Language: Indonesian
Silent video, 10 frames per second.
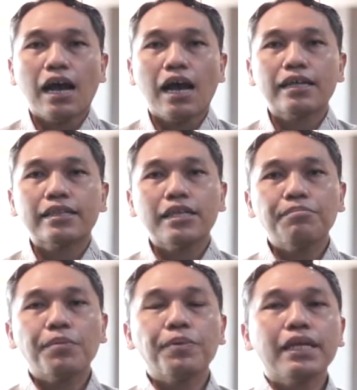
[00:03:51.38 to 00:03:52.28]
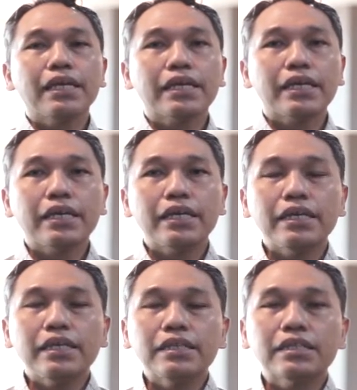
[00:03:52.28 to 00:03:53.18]
Hati
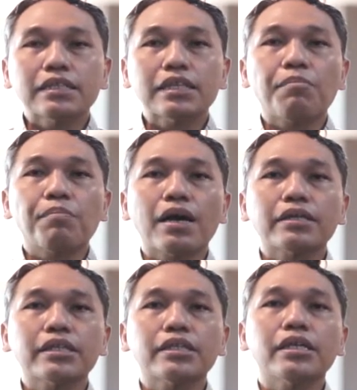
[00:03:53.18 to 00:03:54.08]
memiliki cabang di